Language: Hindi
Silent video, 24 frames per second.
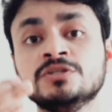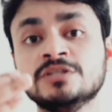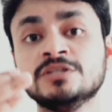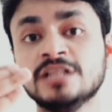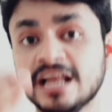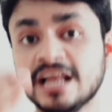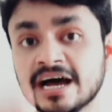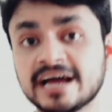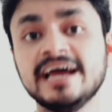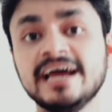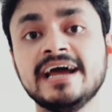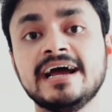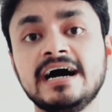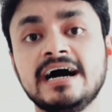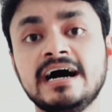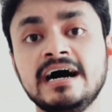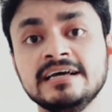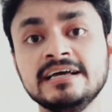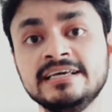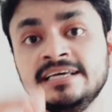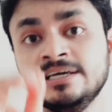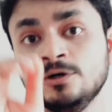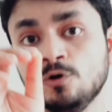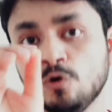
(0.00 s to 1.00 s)
लगेगा
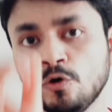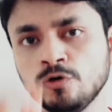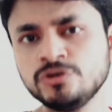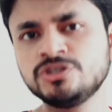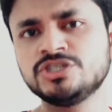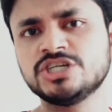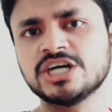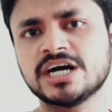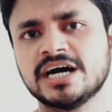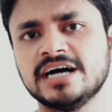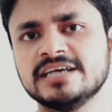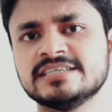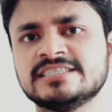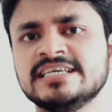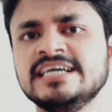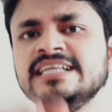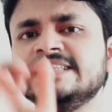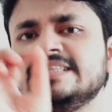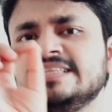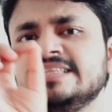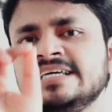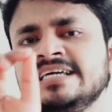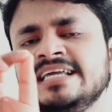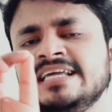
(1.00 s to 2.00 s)
कि उस जगह से
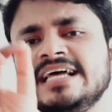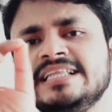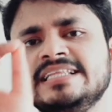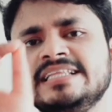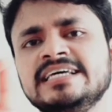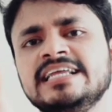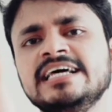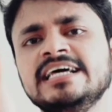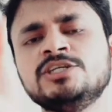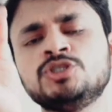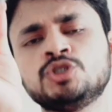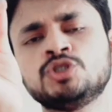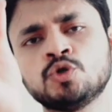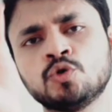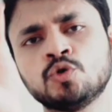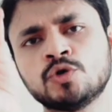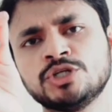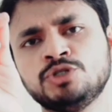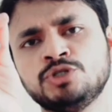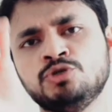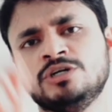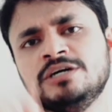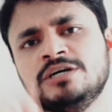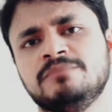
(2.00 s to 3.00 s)
धीरे धीरे छोटे
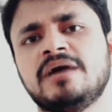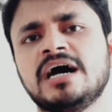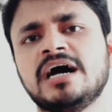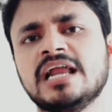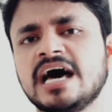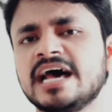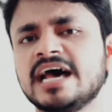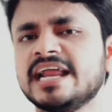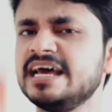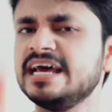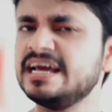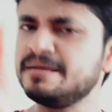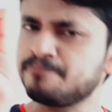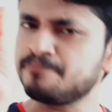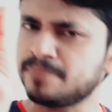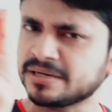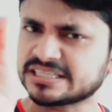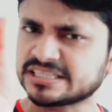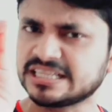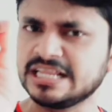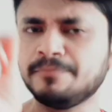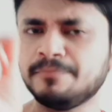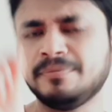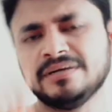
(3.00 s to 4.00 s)
छोटे बाल आ रहे हैं
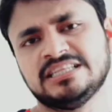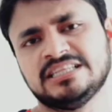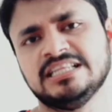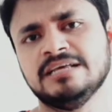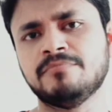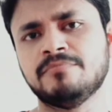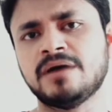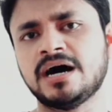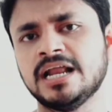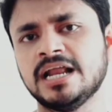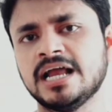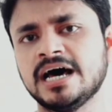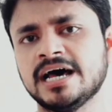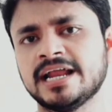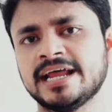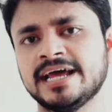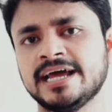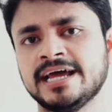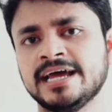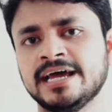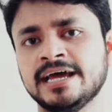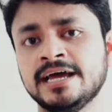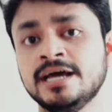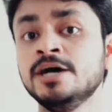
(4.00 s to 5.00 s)
पतले पतले बाल आ रहे
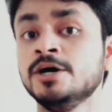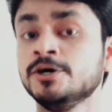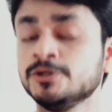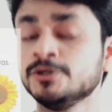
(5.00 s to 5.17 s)
हैं